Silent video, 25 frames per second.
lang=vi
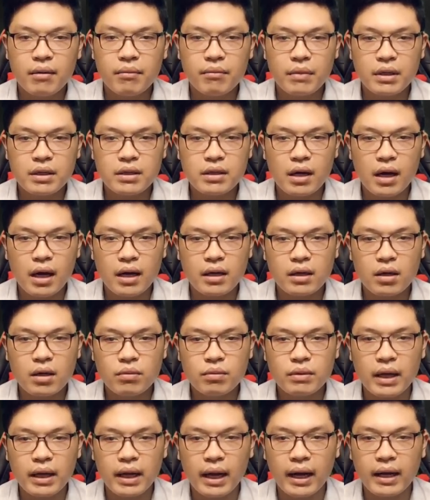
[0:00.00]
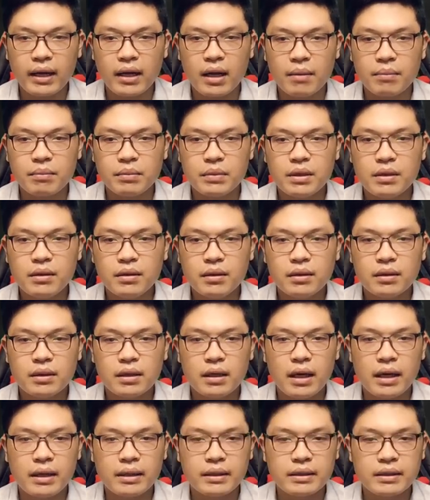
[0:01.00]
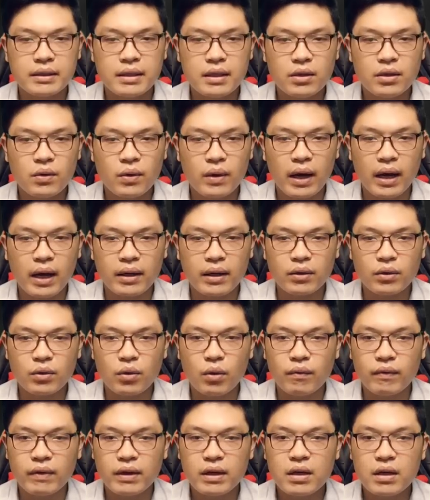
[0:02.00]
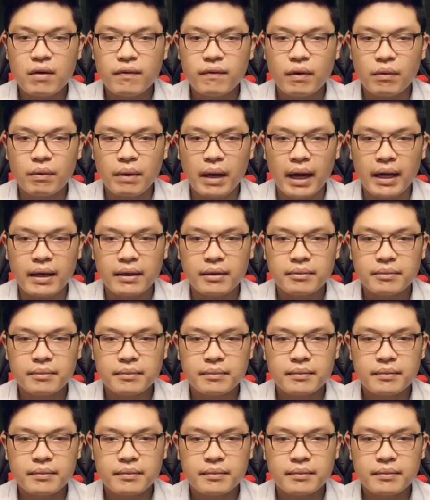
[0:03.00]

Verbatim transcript: Bây giờ hắn không thể ngay lập tức liền giết Thôi Hằng cùng với Hứa Phong An.